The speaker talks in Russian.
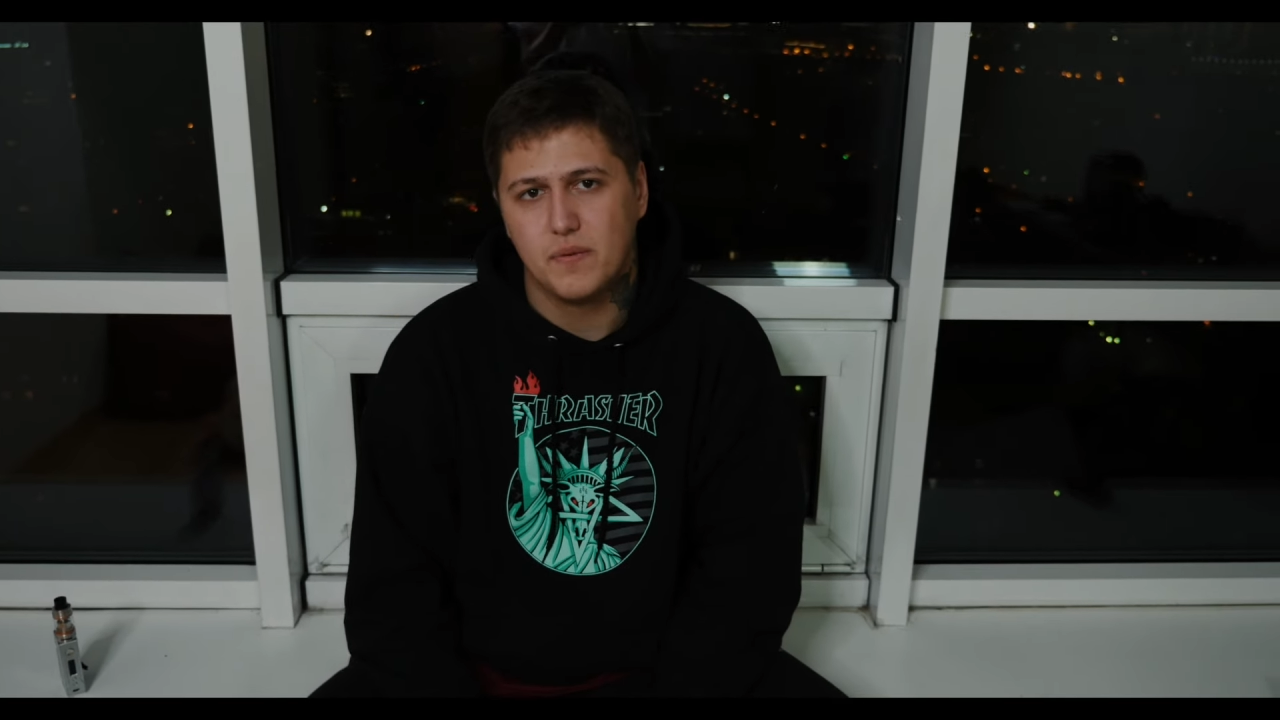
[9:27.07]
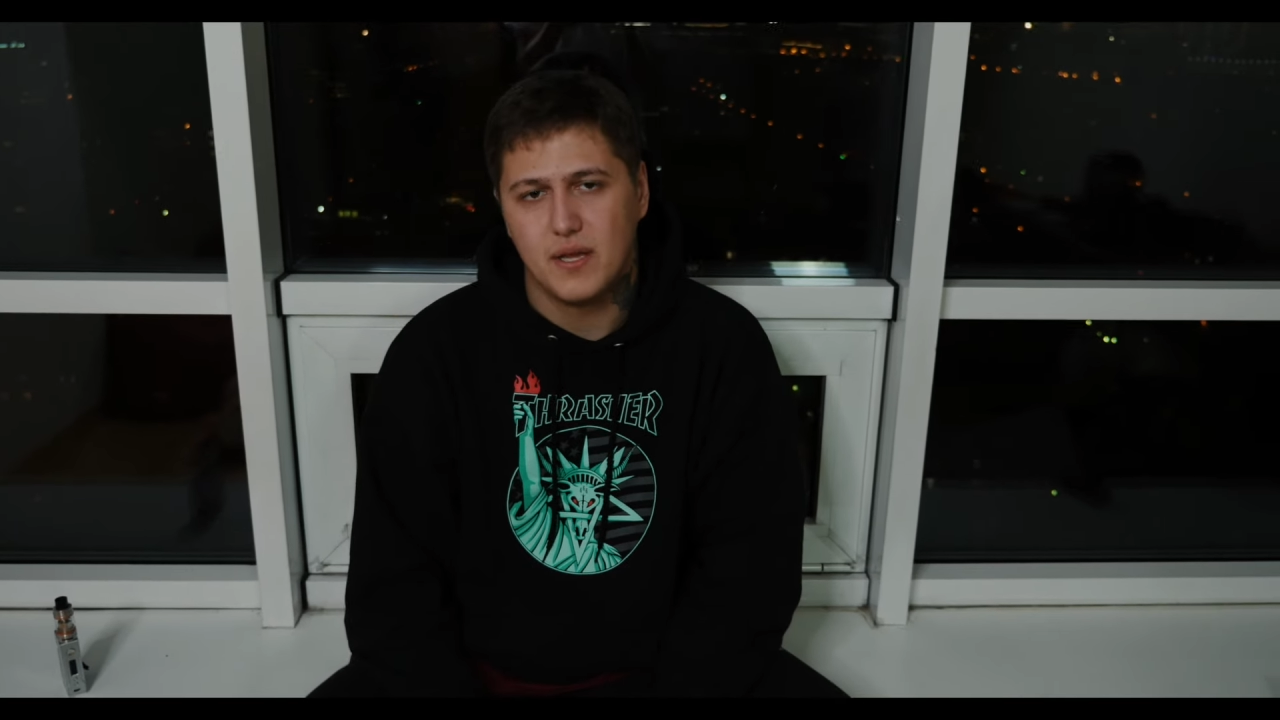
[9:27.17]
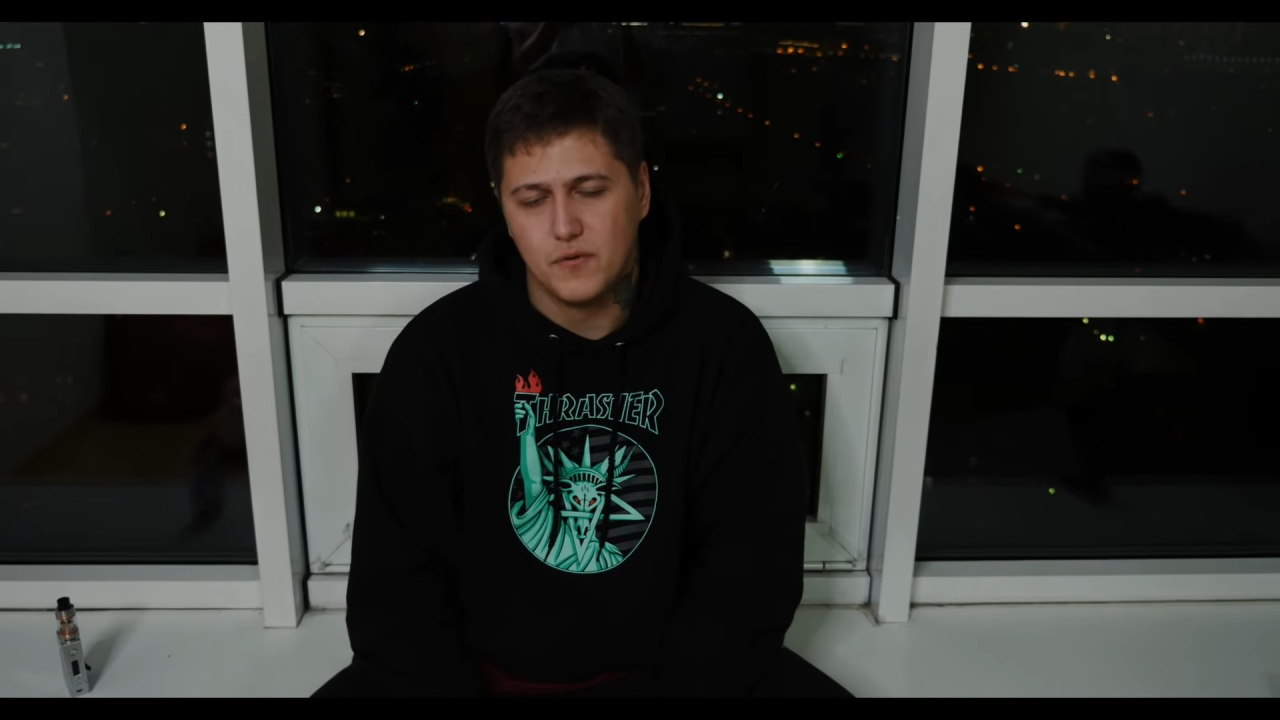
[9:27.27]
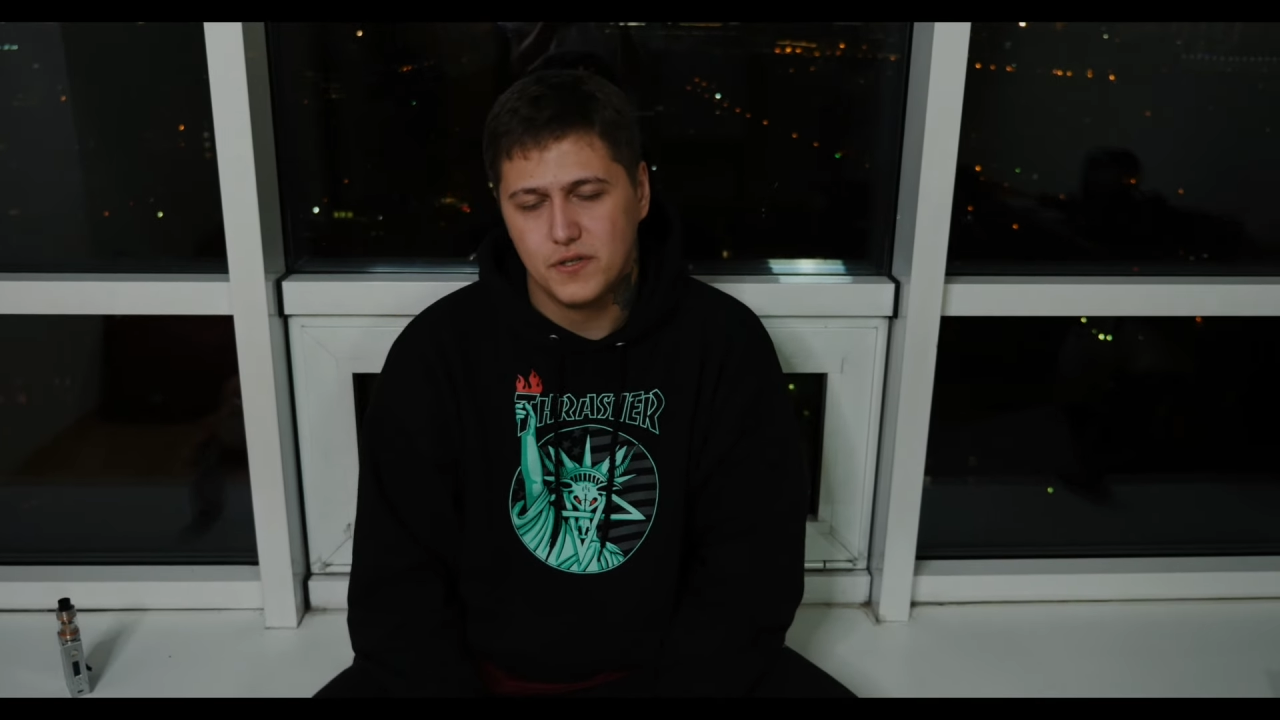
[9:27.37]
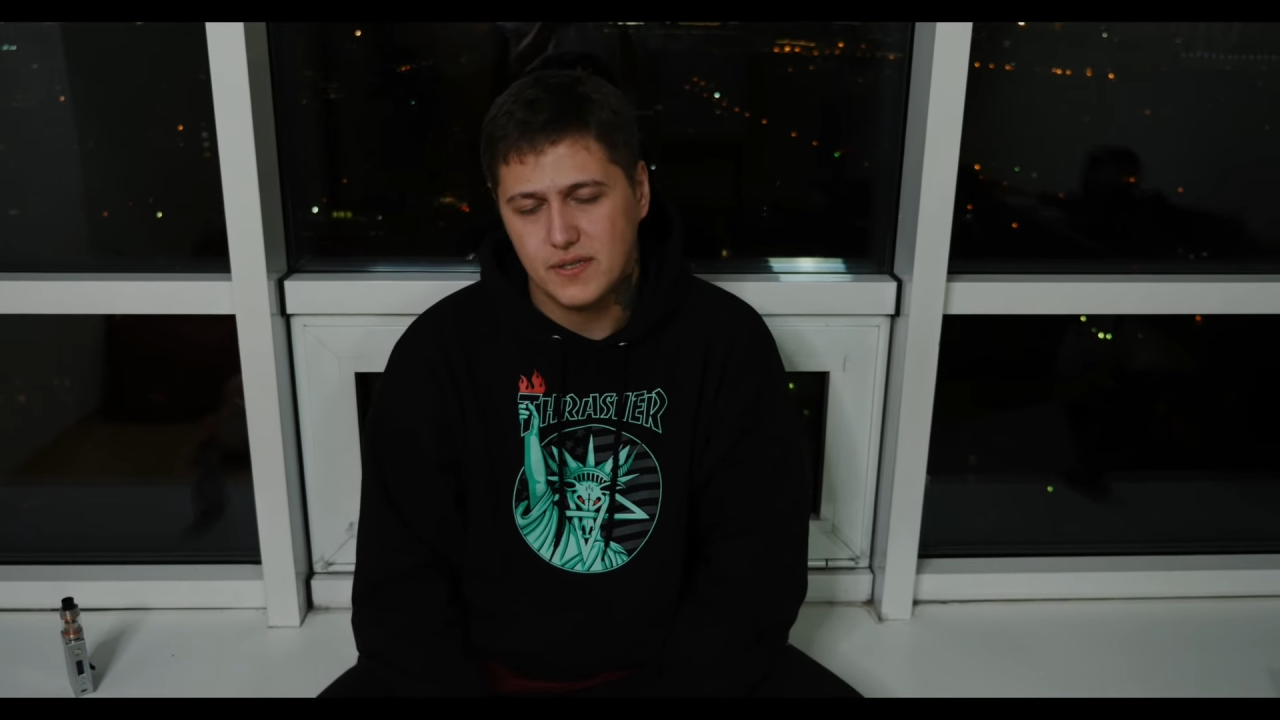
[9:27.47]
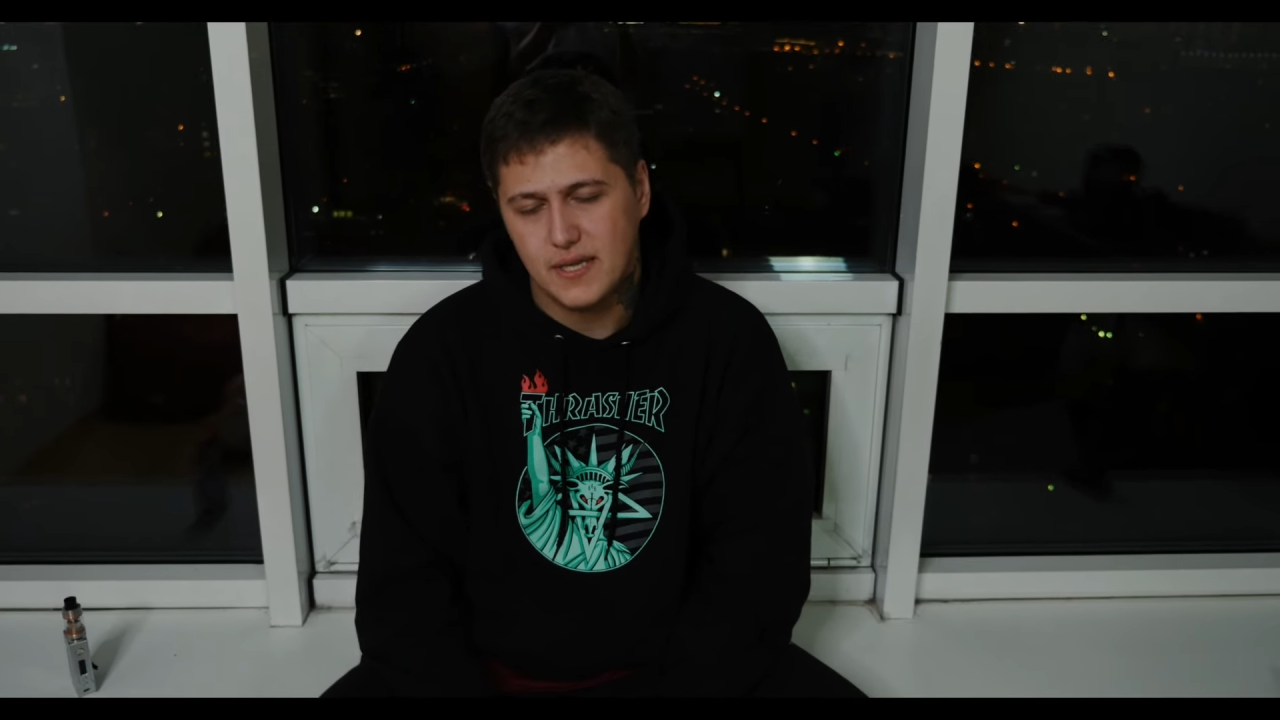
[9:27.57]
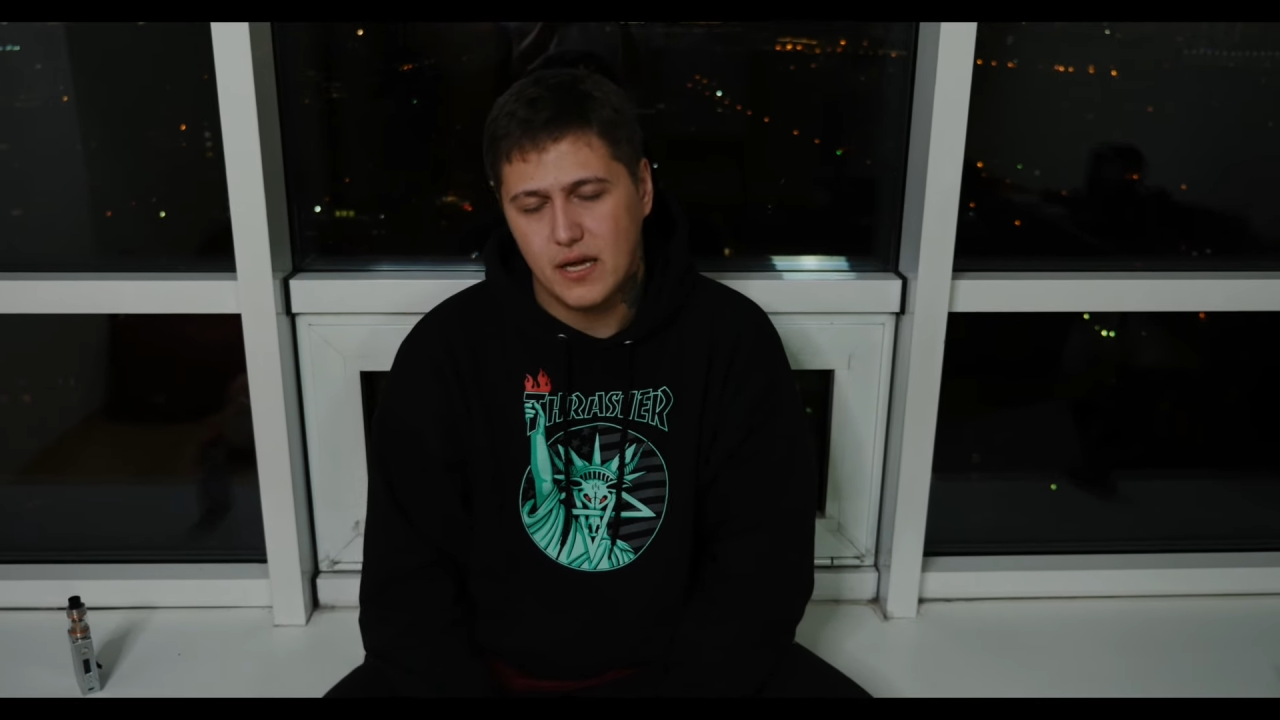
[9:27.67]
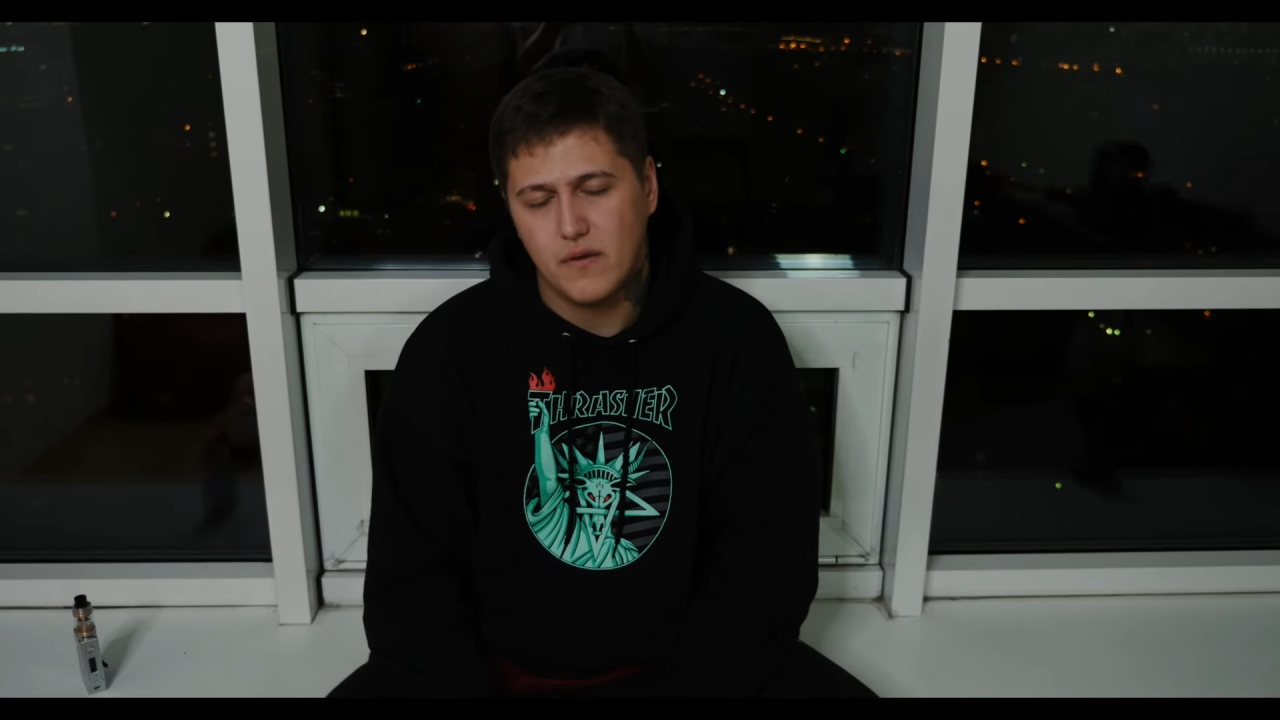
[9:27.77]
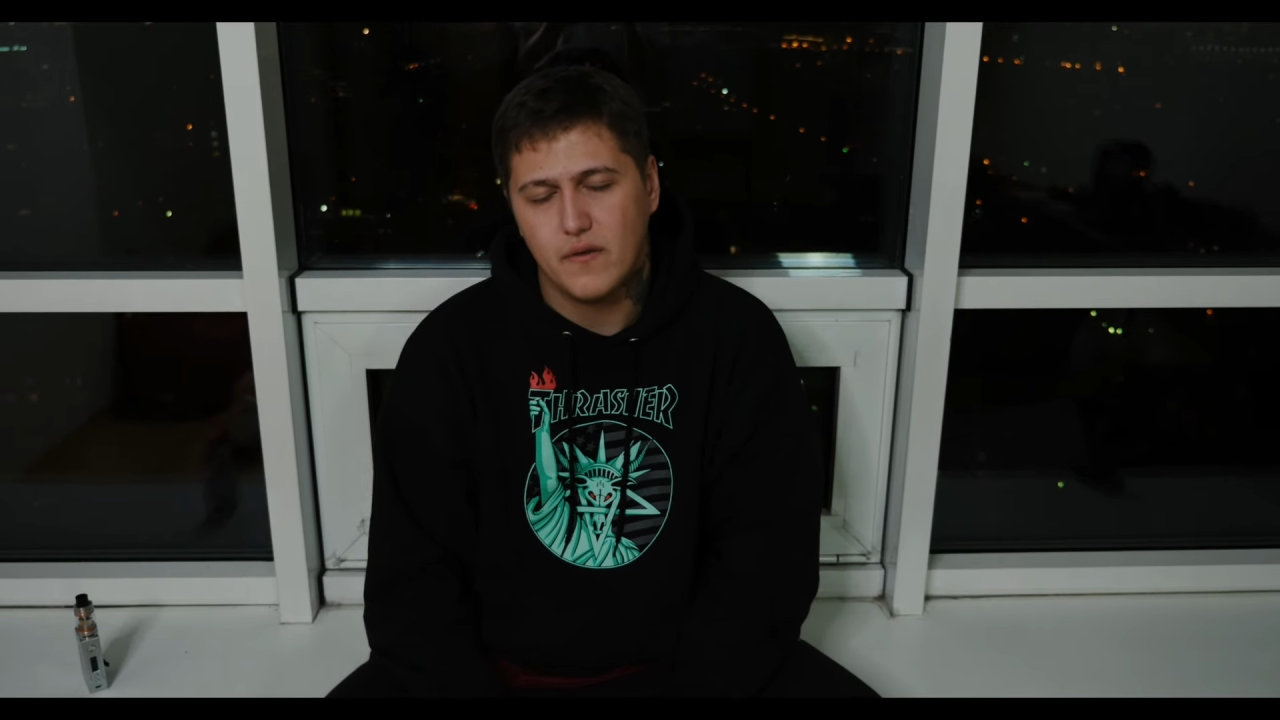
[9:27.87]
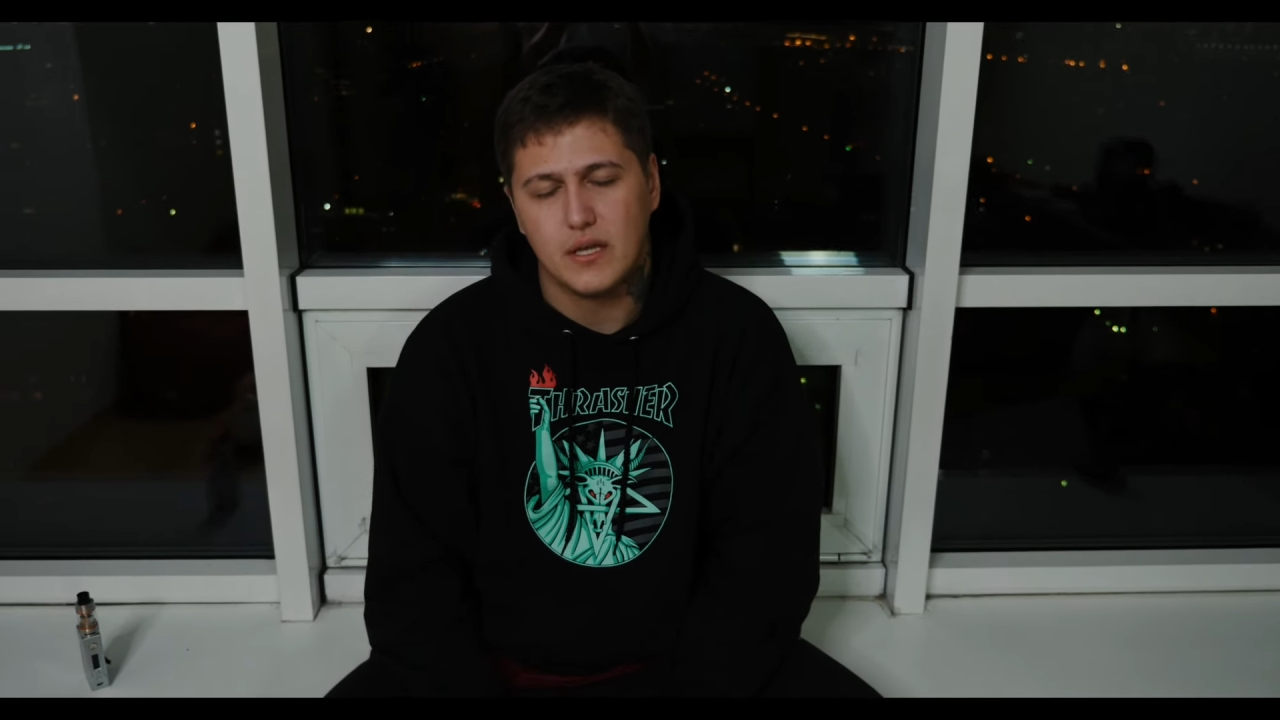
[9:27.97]
потому что
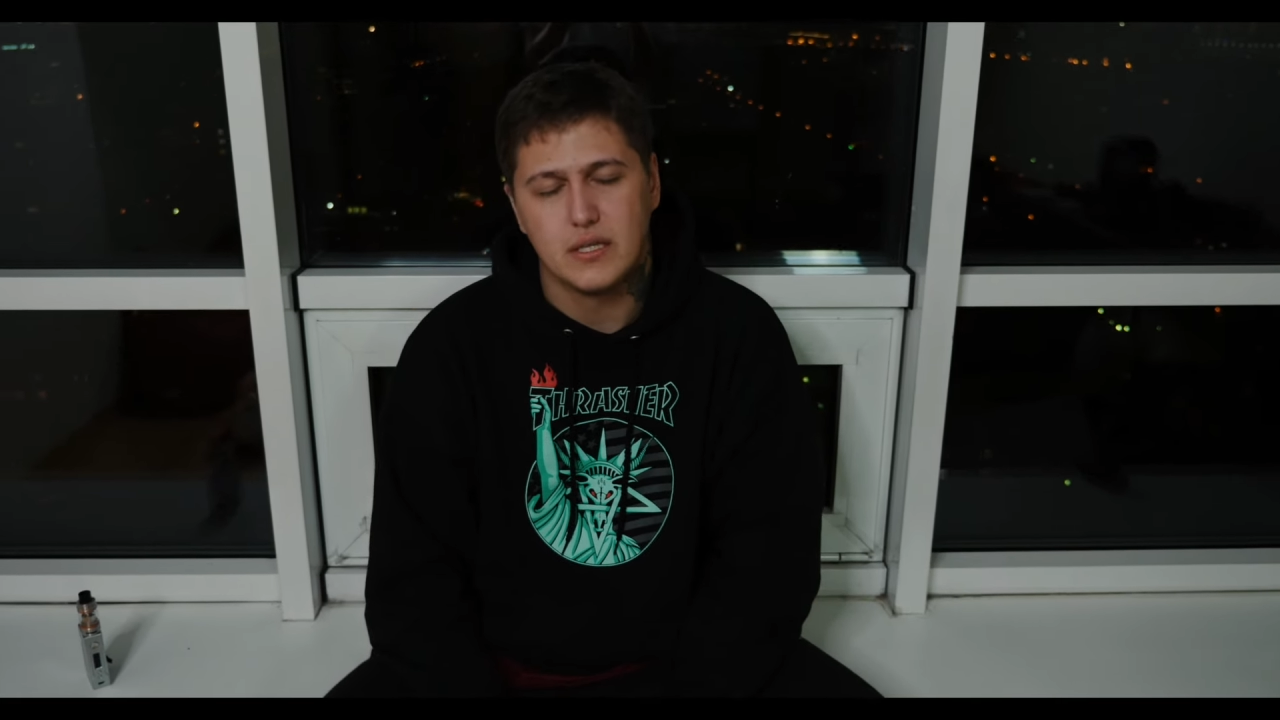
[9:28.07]
здоровье